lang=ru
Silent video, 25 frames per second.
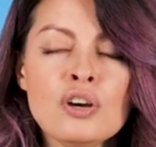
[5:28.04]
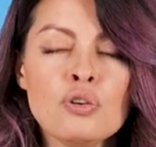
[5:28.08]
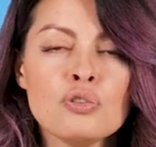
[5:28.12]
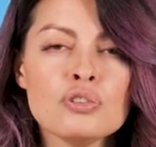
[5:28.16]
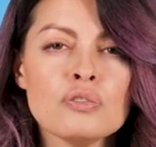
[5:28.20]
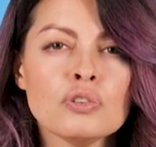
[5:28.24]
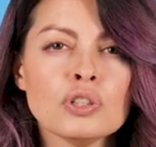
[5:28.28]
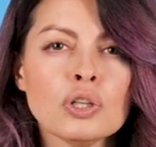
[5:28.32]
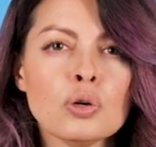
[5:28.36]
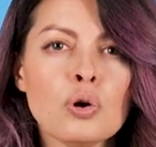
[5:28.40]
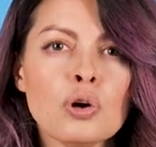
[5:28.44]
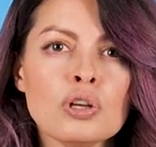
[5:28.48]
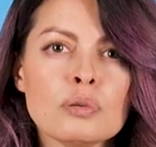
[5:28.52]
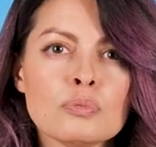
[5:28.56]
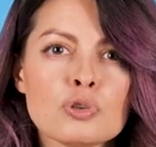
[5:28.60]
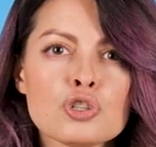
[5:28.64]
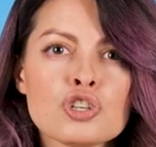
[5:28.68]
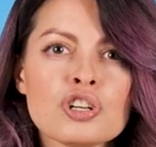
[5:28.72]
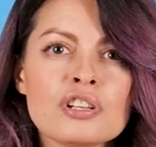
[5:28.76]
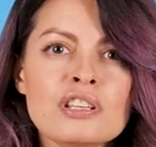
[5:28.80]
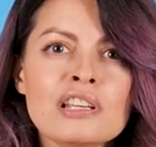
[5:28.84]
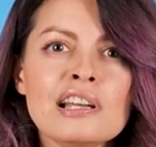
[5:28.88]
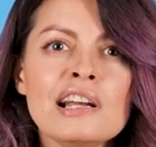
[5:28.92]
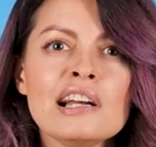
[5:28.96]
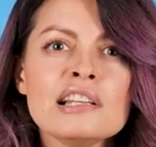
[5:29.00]
у него такое
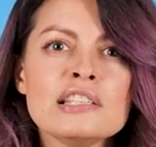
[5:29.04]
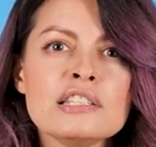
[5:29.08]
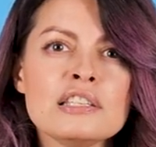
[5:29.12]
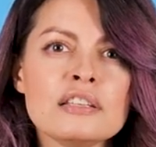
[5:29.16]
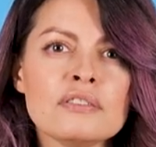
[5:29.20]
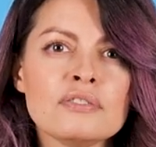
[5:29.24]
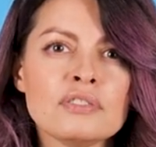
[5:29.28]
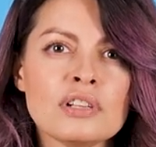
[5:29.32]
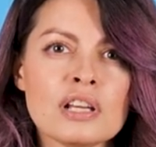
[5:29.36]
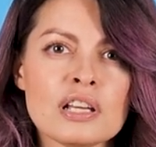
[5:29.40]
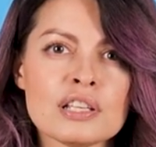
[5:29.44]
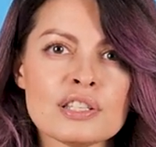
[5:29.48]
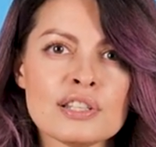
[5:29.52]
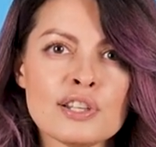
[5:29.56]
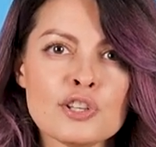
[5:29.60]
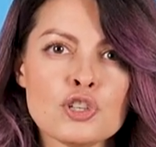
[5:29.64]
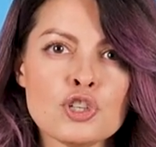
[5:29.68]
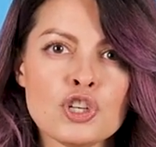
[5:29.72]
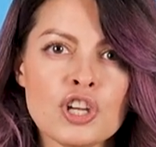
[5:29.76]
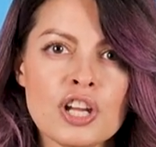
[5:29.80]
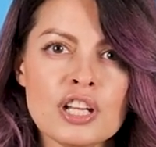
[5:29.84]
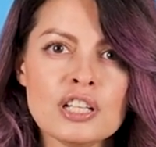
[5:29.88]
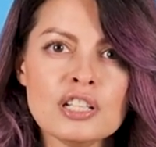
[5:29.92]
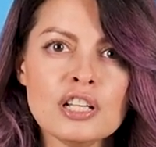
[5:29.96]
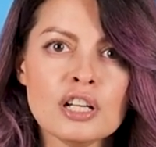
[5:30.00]
немножко негативное
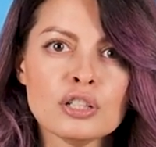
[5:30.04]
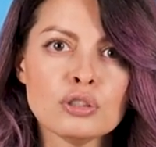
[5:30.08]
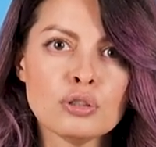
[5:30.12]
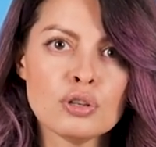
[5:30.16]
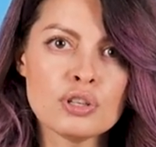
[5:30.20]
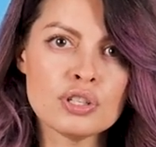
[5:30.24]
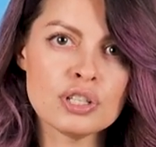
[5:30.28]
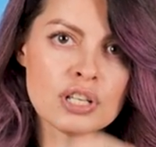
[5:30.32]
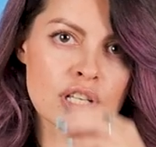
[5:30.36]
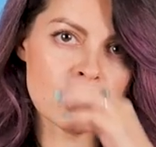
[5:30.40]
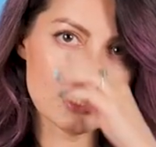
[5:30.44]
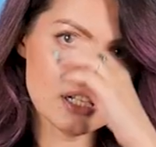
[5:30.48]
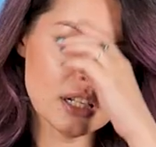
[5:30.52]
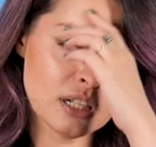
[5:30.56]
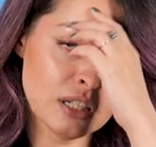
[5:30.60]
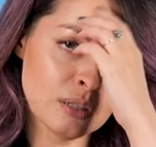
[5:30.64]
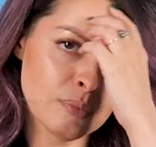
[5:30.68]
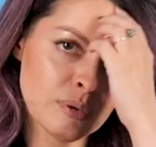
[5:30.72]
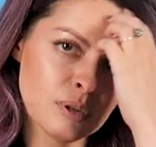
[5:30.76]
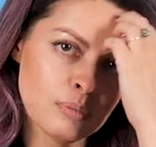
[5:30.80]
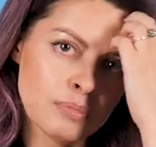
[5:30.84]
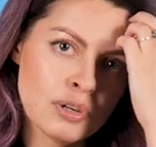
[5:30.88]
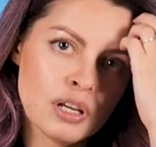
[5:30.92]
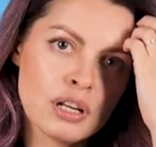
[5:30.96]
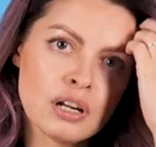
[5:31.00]
значение. То есть, если,
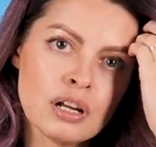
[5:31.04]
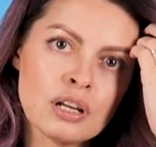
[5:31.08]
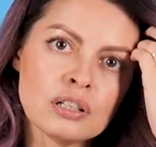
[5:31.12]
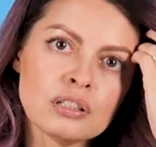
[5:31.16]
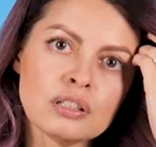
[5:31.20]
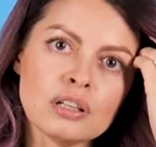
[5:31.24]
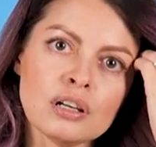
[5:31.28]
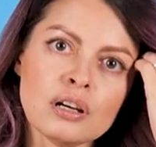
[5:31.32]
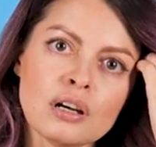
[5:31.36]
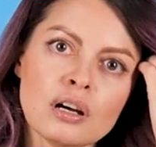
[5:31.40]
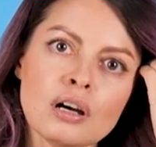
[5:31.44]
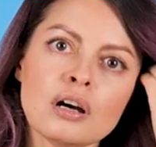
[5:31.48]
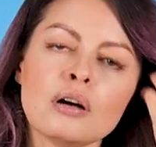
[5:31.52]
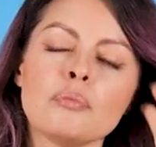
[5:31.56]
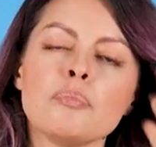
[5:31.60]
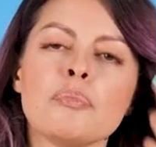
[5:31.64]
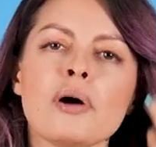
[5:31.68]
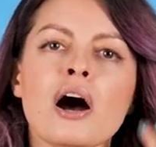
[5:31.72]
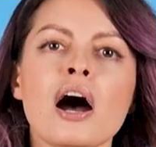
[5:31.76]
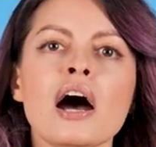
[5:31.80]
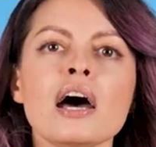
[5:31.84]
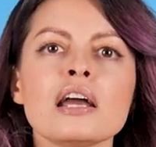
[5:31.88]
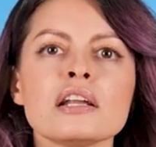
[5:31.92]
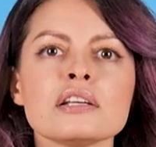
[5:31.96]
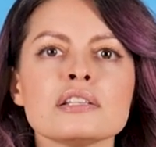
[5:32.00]
например, это
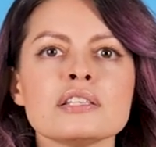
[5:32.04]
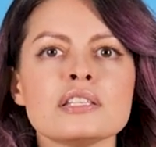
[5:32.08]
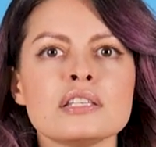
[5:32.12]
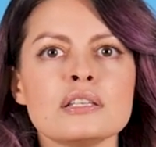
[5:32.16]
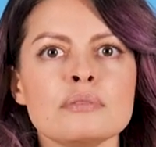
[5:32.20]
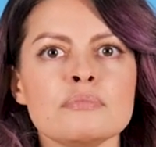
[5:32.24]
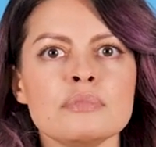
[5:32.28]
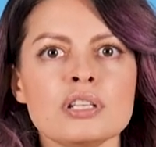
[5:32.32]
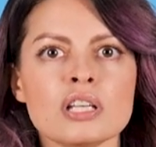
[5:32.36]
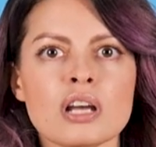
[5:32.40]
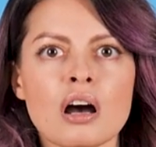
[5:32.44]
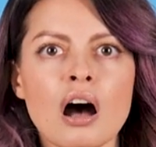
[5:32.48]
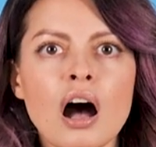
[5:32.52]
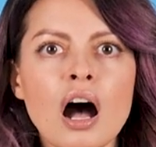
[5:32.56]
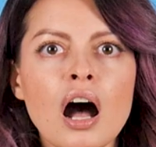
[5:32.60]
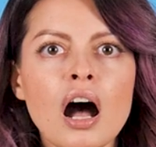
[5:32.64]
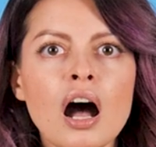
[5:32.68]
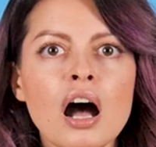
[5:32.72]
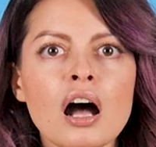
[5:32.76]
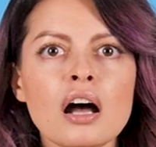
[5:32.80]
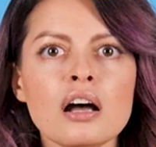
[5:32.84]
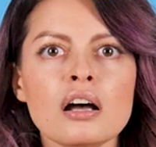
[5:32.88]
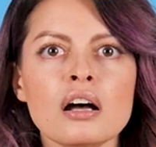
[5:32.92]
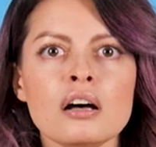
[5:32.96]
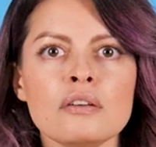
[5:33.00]
пара,
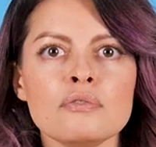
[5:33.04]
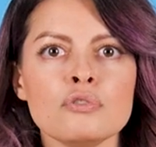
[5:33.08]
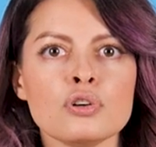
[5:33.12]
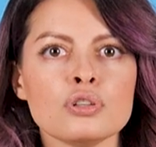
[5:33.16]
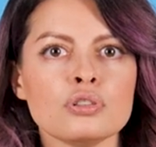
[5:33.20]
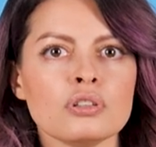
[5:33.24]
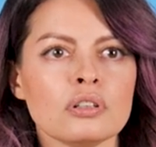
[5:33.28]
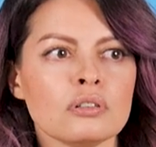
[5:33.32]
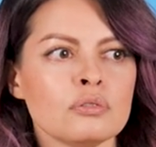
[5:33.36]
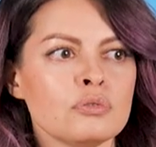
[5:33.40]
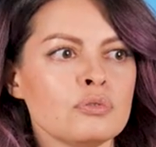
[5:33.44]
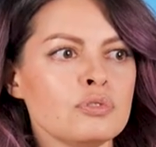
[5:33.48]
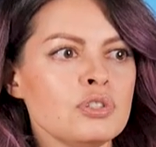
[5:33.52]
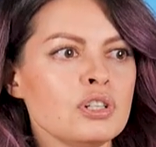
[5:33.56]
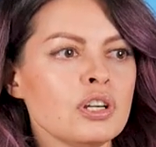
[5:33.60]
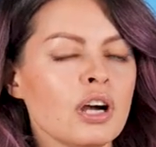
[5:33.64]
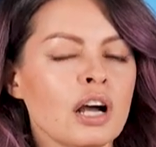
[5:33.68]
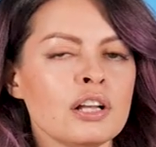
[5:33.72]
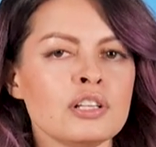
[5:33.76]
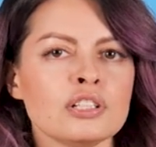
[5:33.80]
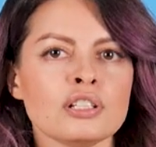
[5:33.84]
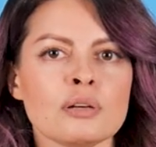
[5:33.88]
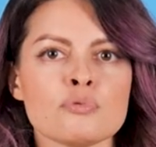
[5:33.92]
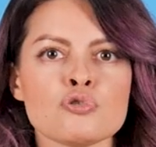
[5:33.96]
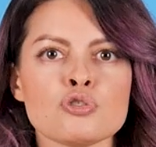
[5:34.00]
семья, вот там, у них,
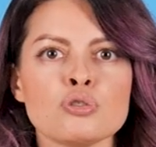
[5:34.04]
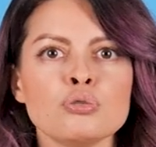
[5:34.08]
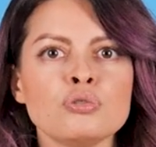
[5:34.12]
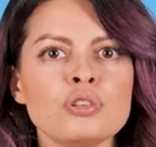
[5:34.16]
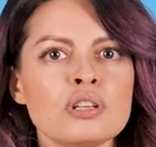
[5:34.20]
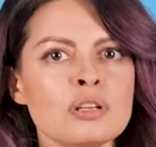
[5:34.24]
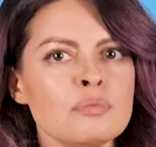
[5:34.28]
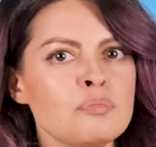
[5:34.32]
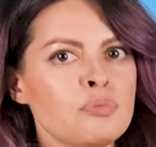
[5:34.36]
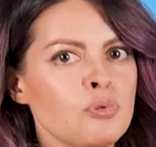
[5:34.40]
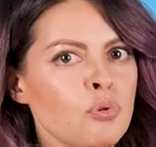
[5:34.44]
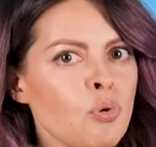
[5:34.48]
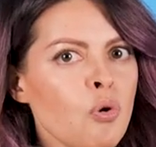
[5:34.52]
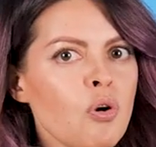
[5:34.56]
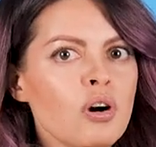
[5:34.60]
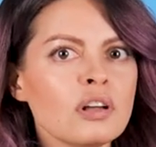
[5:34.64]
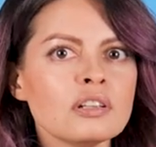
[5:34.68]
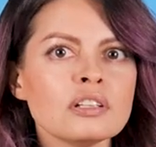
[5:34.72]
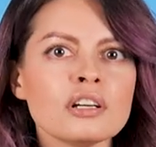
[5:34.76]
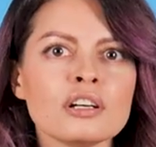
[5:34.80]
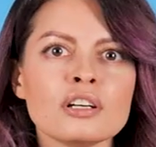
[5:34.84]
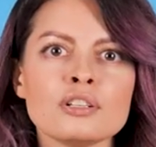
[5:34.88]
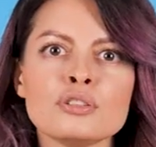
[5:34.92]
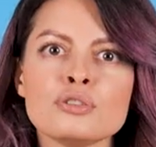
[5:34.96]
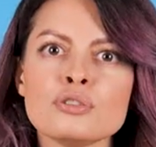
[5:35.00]
они там ждут
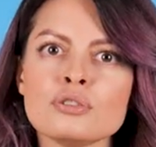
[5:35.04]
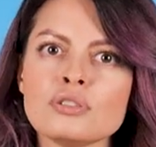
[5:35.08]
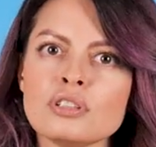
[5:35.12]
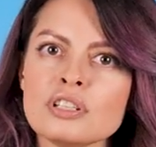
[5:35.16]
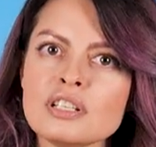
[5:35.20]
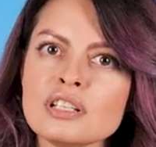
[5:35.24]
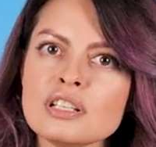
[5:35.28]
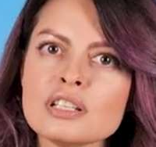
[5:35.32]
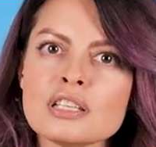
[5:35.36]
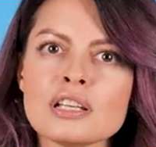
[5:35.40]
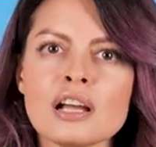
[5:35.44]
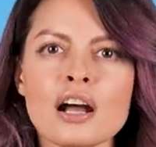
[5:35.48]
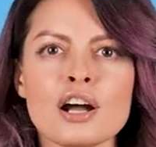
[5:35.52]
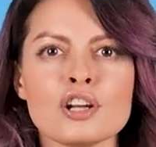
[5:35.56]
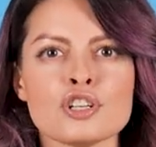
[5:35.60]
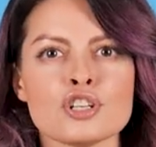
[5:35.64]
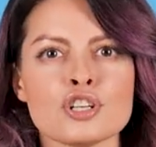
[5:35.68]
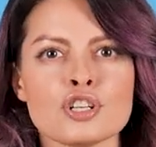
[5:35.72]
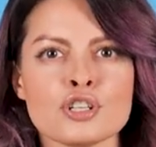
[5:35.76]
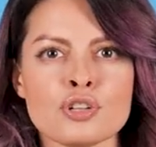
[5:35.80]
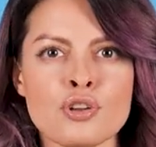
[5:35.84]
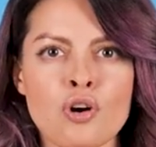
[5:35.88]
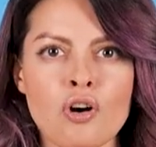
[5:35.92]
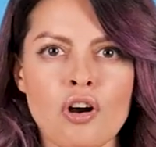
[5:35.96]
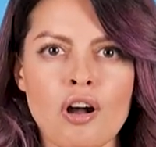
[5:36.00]
ребенка, то ты не
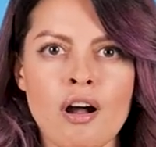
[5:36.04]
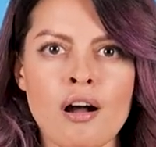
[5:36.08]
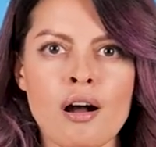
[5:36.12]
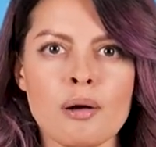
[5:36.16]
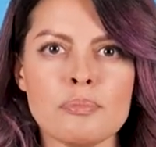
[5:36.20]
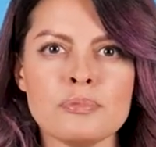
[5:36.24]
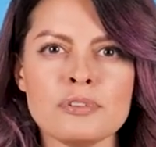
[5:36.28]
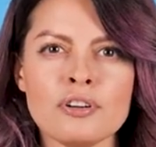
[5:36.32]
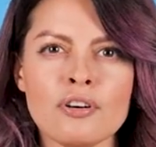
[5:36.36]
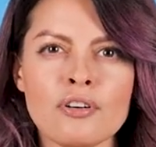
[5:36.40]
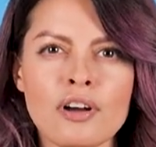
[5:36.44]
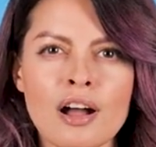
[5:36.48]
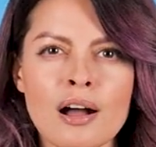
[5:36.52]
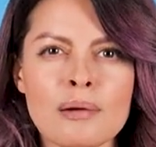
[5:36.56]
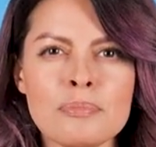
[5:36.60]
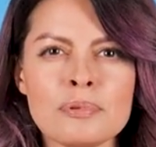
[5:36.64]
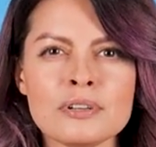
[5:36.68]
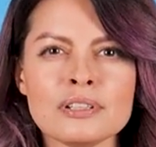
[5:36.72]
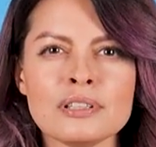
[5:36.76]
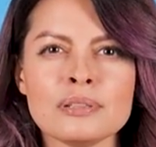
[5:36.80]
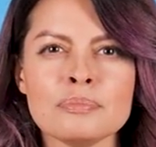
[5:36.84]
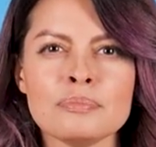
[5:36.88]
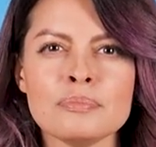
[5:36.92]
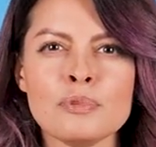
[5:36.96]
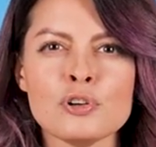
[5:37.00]
скажешь knock-up. Knock-up
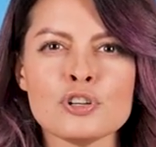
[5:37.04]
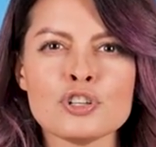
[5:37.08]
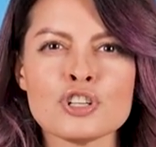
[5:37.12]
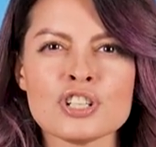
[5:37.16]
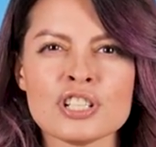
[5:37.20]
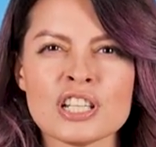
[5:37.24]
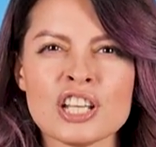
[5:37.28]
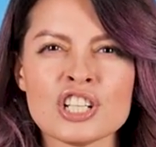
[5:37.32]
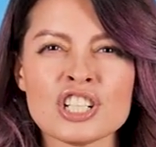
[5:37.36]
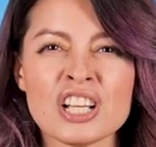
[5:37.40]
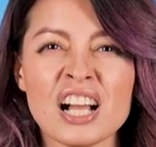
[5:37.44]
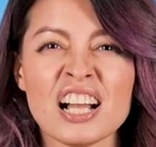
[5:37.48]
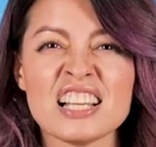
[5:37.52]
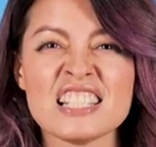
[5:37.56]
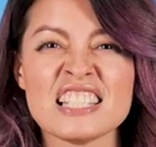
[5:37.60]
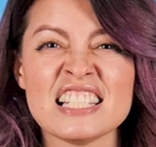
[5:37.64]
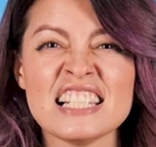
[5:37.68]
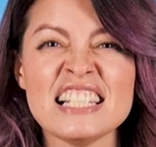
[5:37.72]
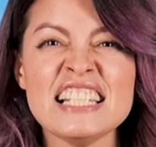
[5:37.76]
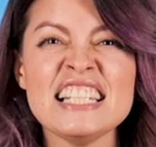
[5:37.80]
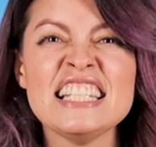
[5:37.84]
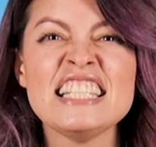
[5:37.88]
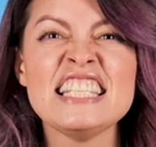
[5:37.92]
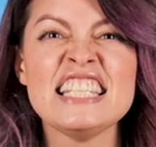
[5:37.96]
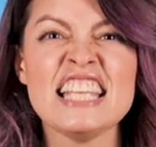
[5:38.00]
это больше, знаешь, как
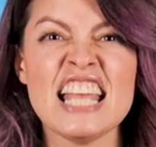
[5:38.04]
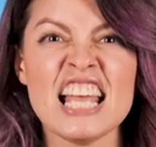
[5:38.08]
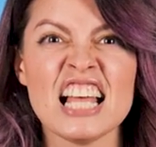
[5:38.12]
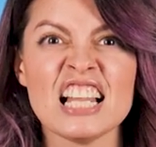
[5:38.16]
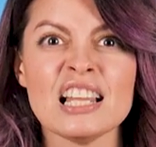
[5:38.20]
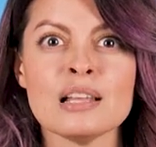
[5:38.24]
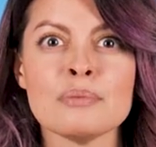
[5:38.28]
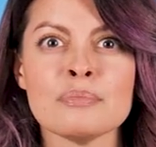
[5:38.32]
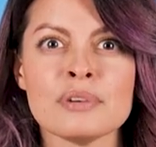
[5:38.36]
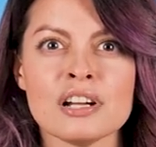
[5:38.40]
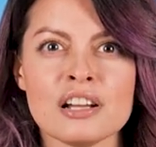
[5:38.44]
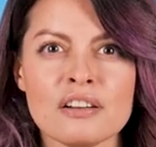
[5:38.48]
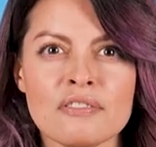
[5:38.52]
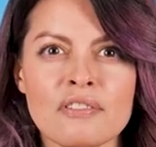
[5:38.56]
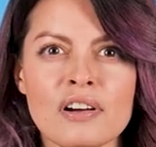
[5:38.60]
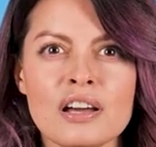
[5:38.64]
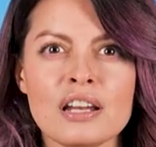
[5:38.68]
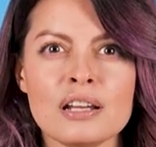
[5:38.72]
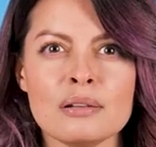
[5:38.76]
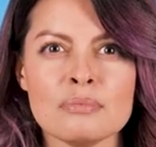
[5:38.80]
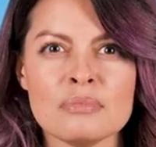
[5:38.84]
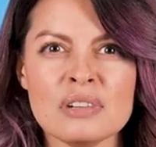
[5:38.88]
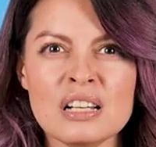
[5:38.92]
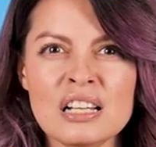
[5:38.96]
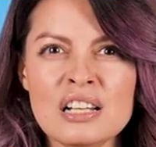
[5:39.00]
залетело, мы
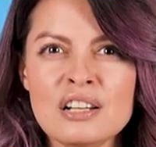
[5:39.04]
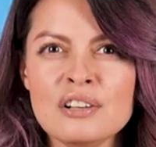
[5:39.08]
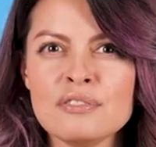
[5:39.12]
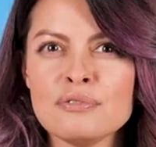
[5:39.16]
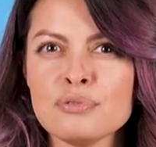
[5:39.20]
говорим.